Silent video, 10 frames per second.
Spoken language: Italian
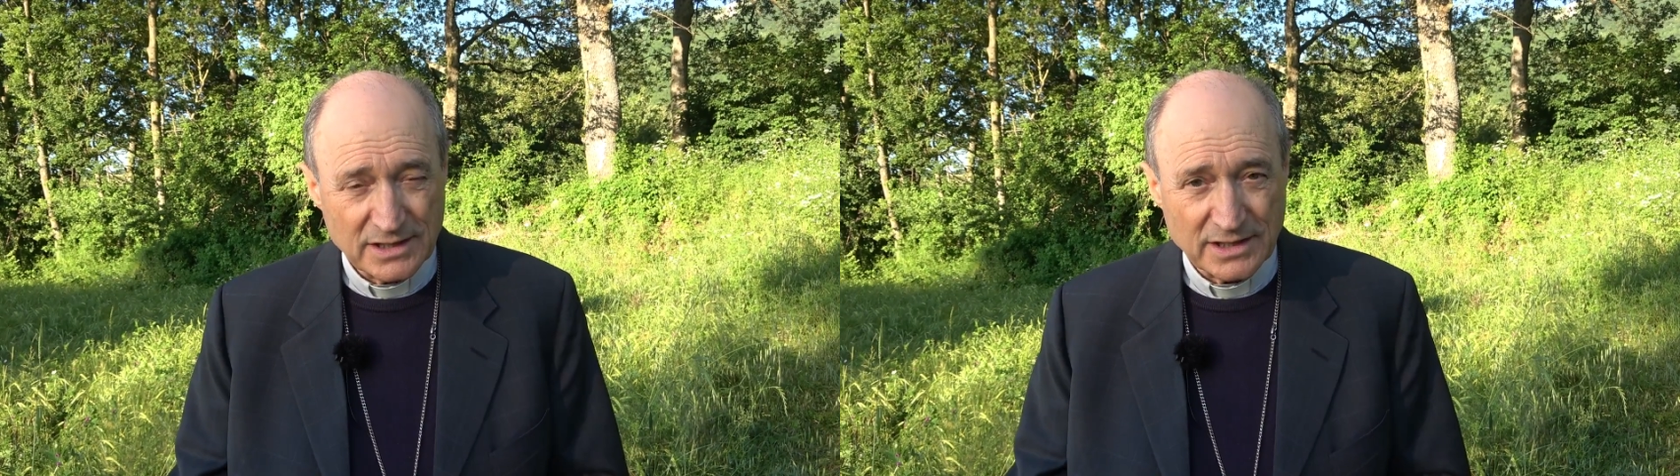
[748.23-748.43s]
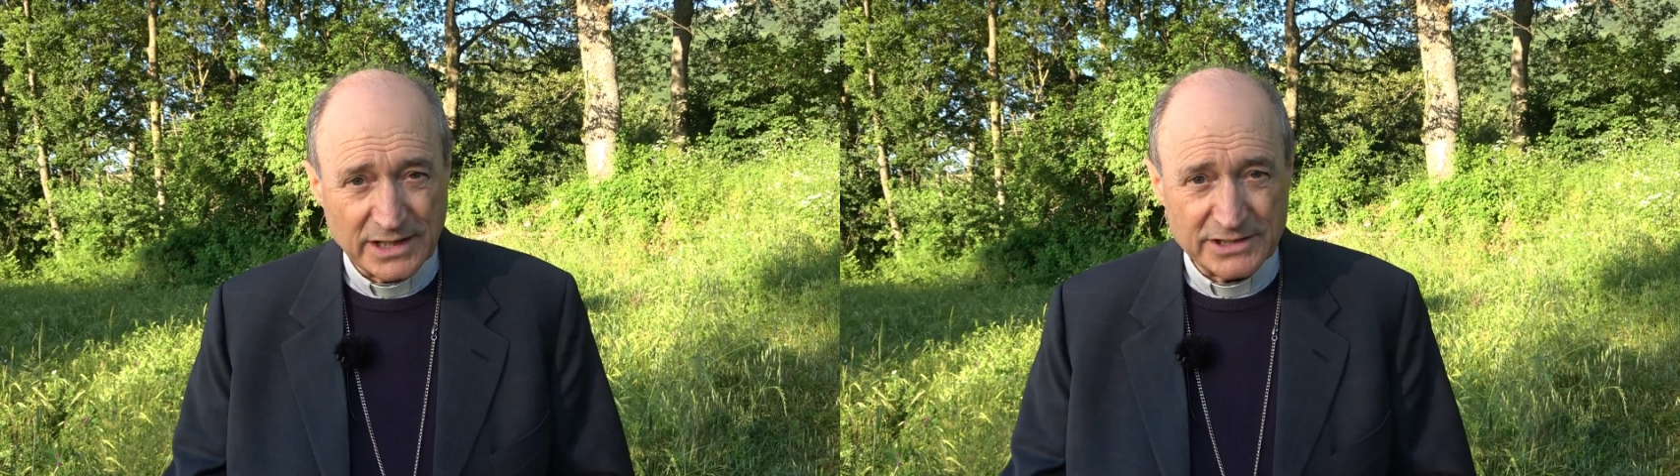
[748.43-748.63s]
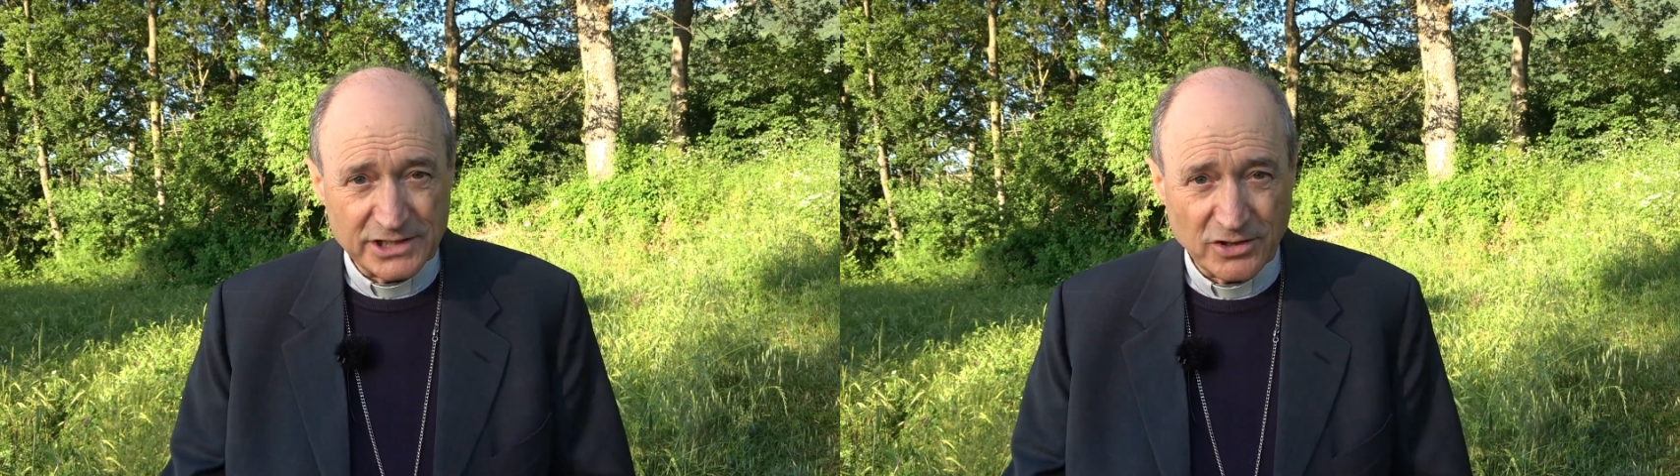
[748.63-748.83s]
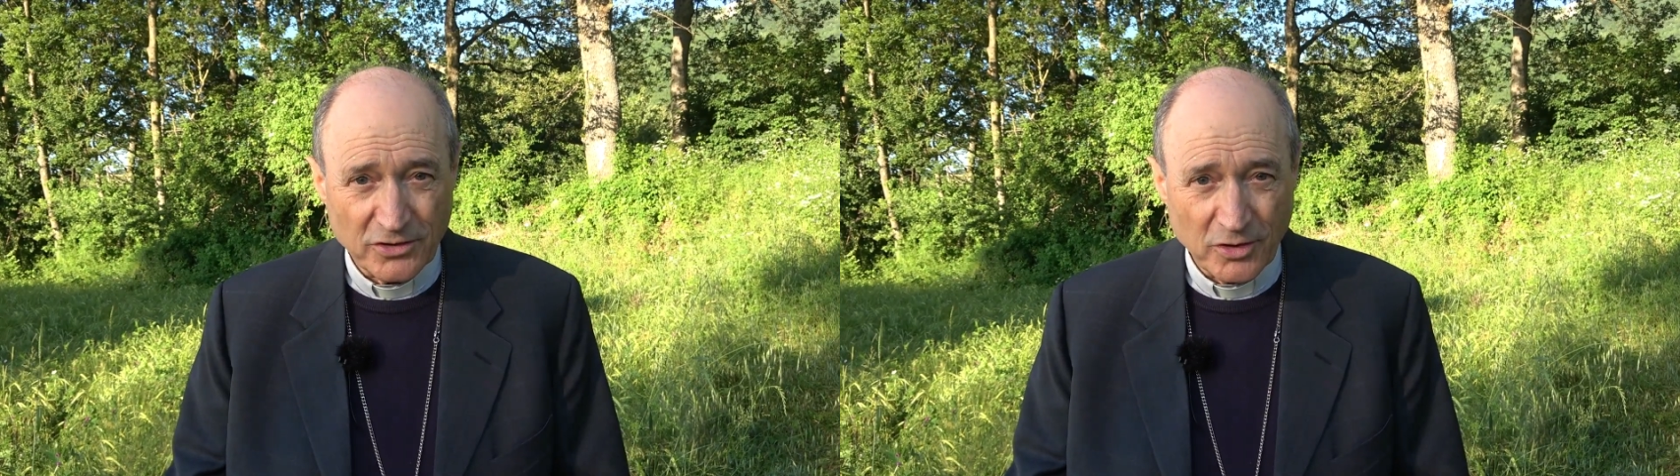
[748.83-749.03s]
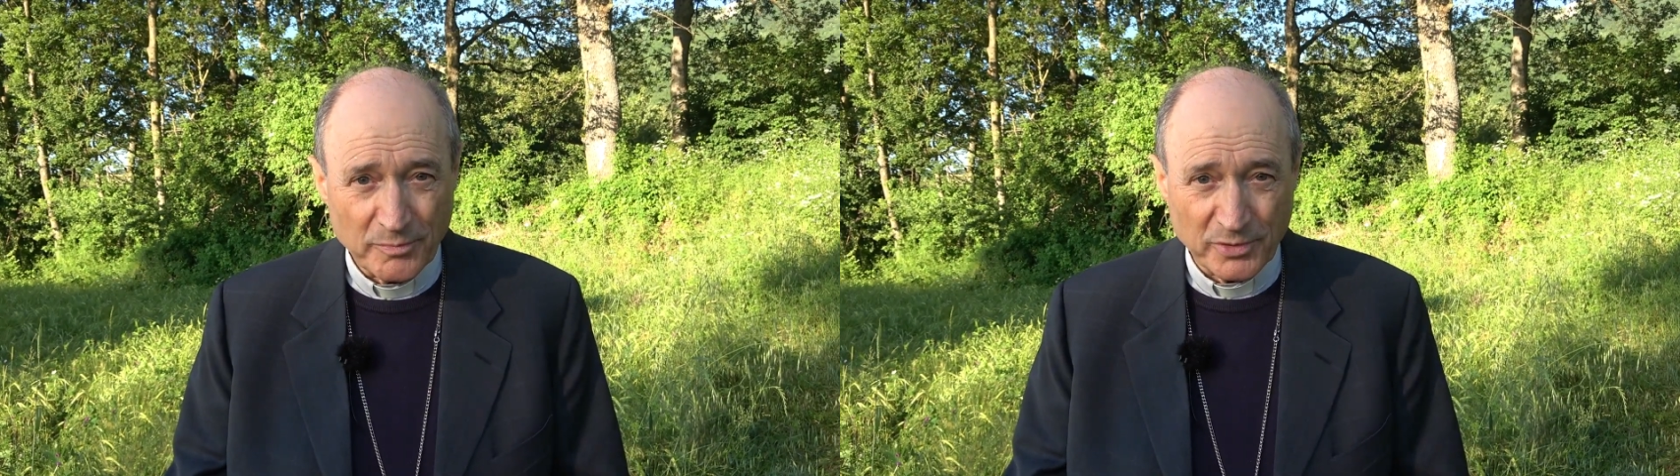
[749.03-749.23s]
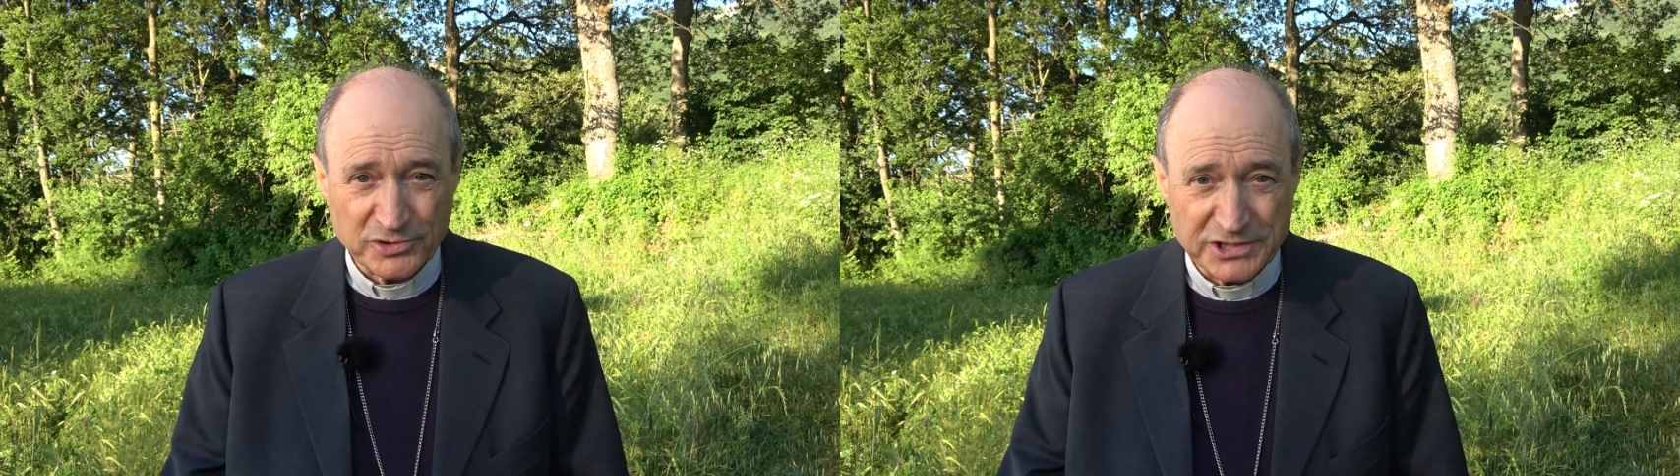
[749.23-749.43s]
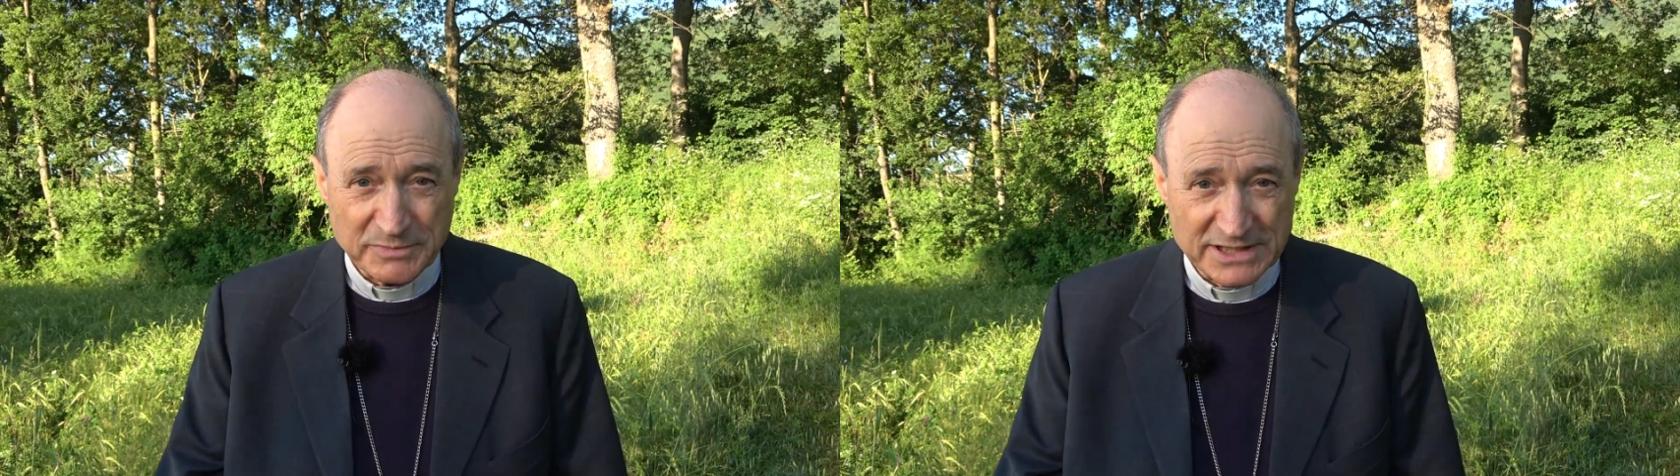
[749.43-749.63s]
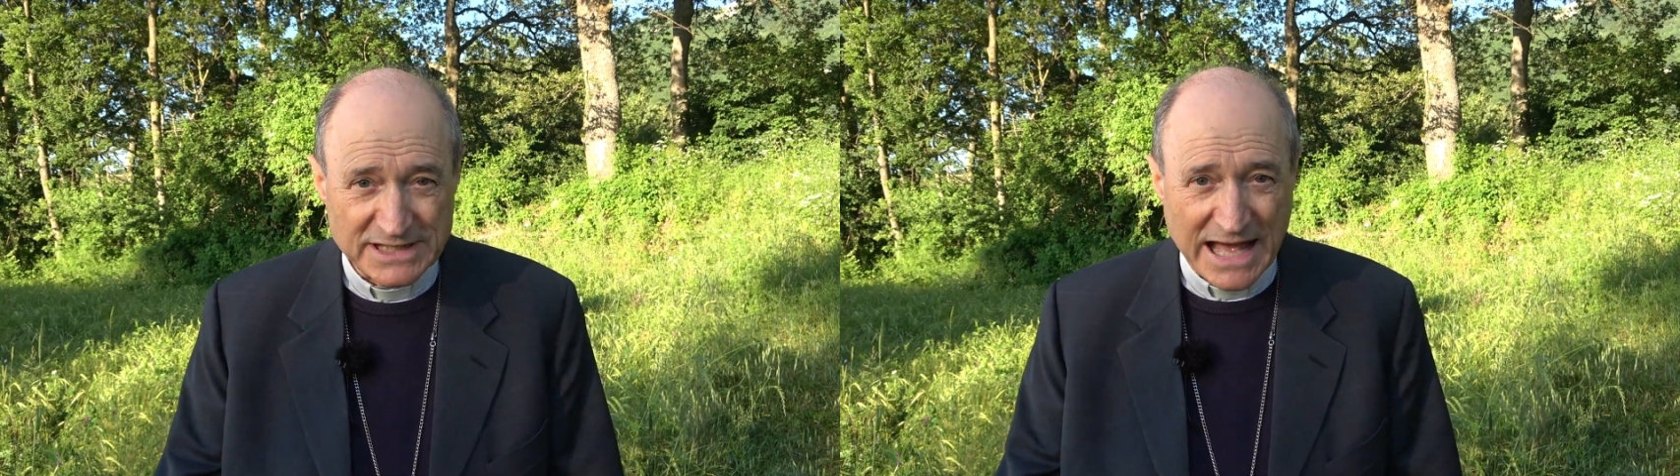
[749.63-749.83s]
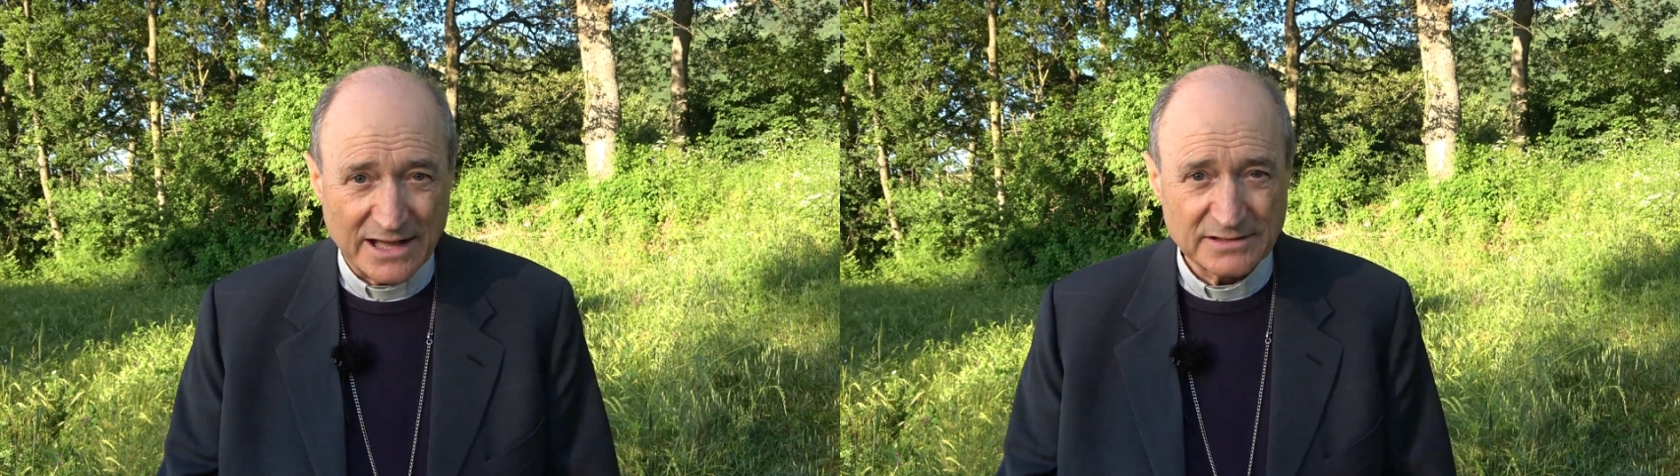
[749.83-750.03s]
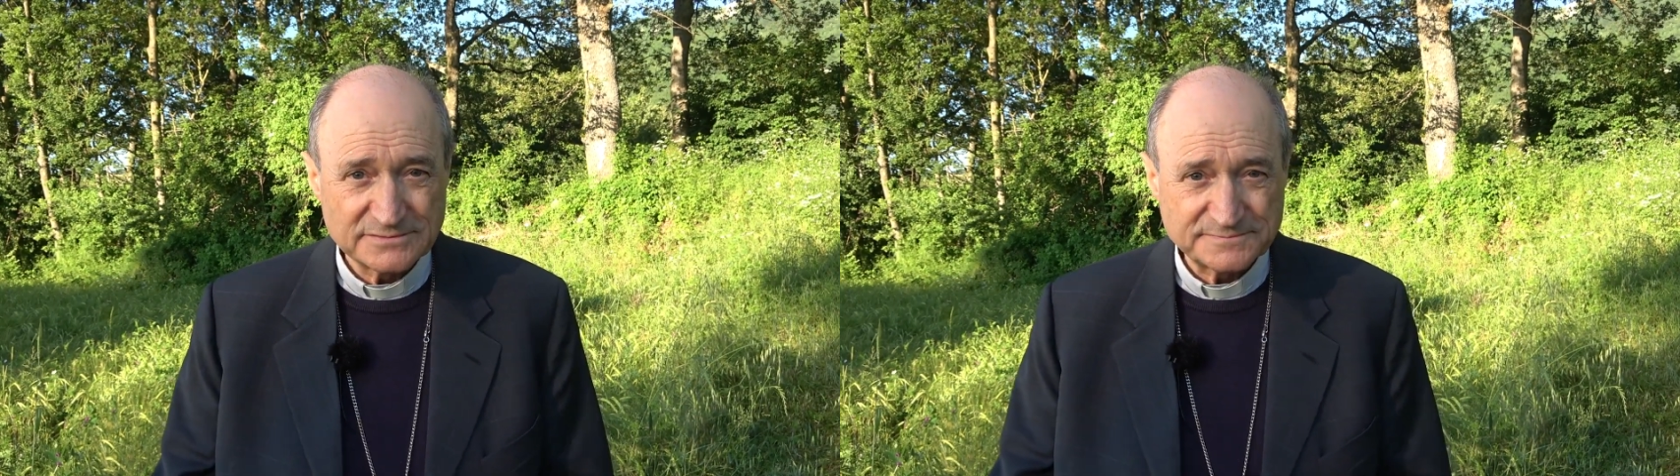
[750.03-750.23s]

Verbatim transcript: che dicono prossimità,